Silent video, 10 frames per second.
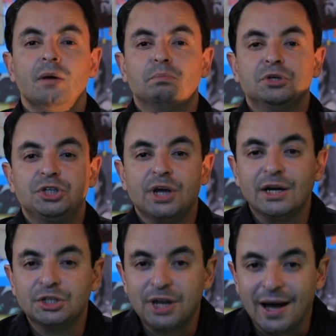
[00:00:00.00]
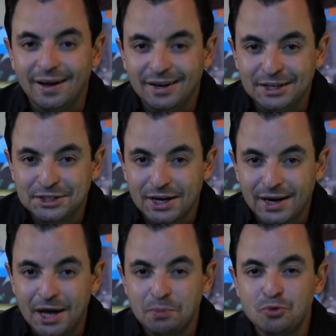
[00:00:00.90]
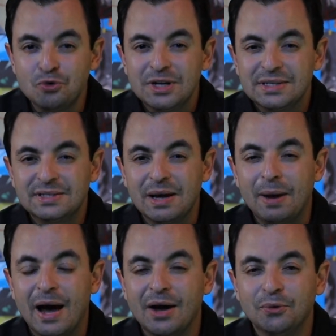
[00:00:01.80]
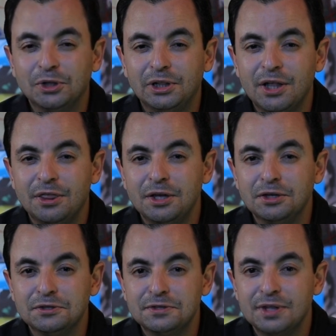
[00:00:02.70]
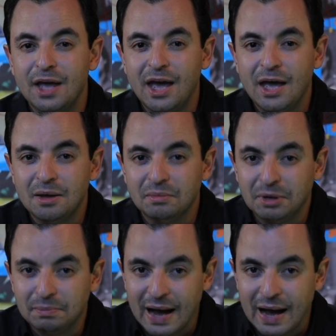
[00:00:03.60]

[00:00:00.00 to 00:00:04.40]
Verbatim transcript: باش يرجع لجرائمه 37 سنة من